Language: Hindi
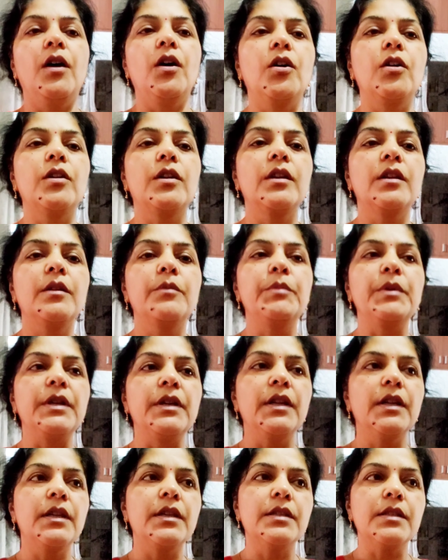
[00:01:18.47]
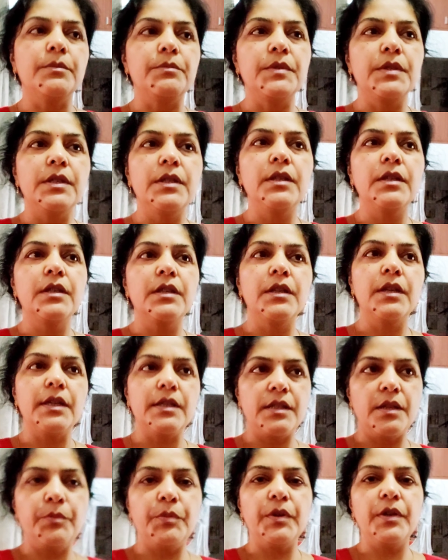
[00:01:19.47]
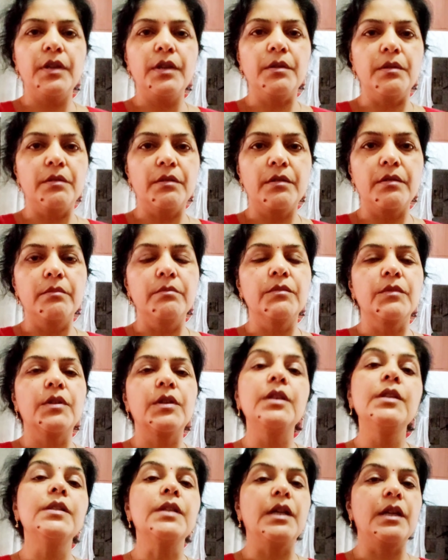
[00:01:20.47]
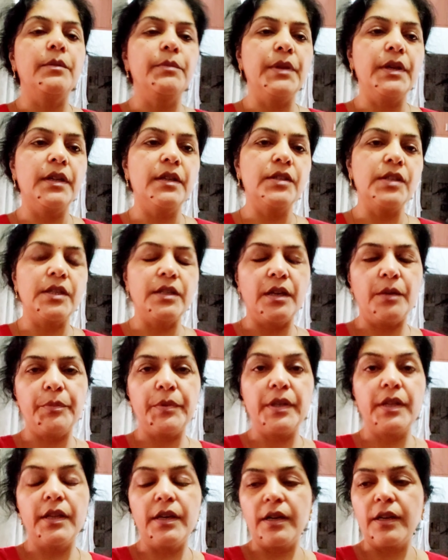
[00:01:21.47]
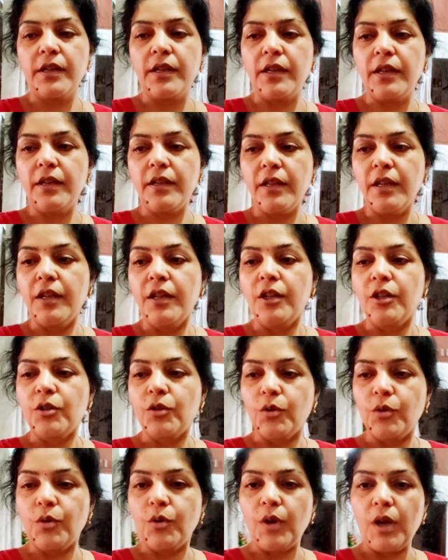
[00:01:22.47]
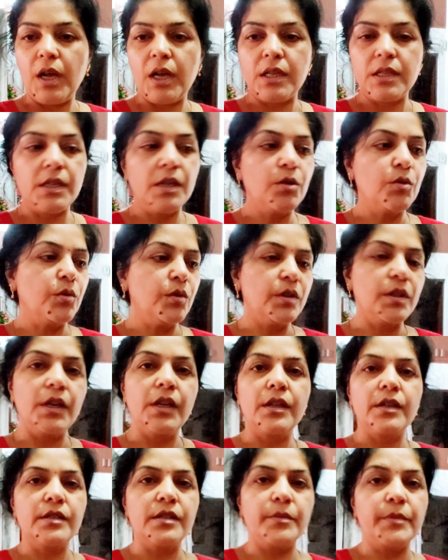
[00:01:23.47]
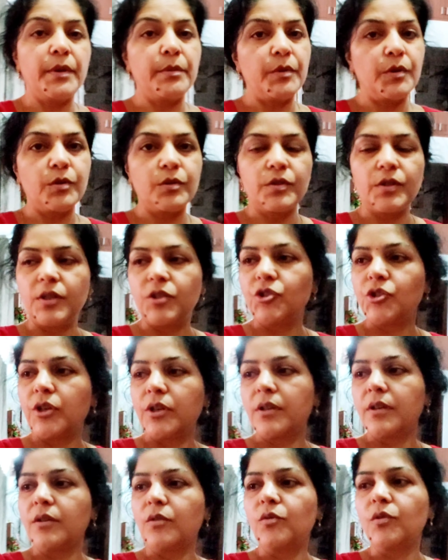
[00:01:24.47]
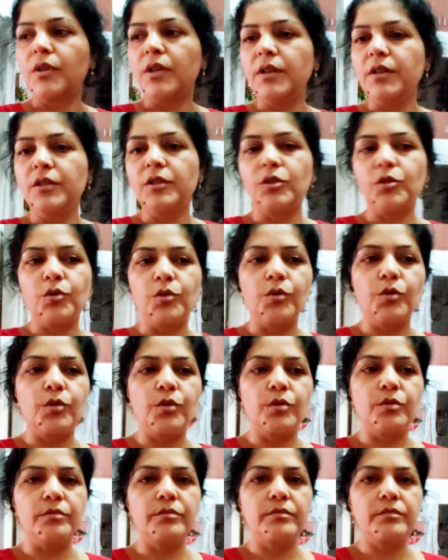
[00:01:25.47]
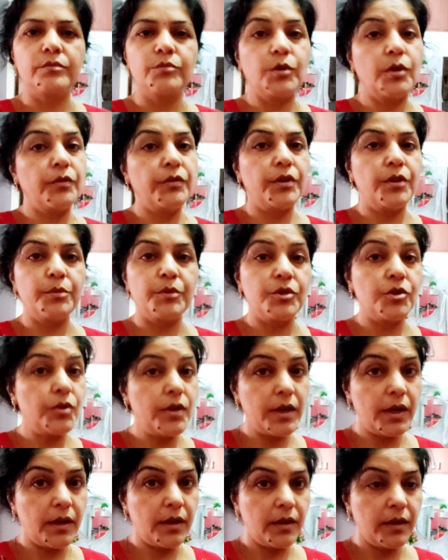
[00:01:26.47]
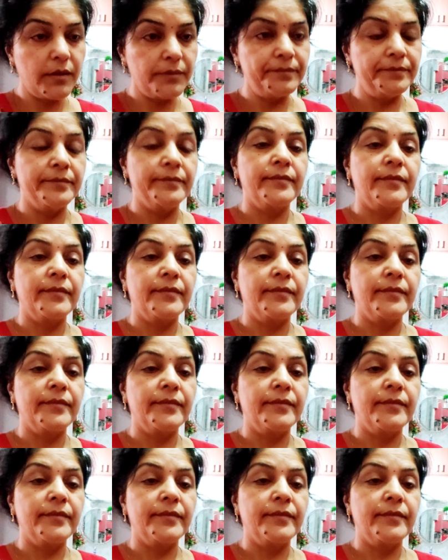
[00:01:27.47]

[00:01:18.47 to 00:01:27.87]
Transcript: और भिंडी की सब्जी की रेसिपी कई सारी मैंने चैनल पर दे रखी है तो आज एक और तरीके से मैं आप लोगों के साथ शेयर करूंगी तो पूरी वीडियो में जुड़े रहना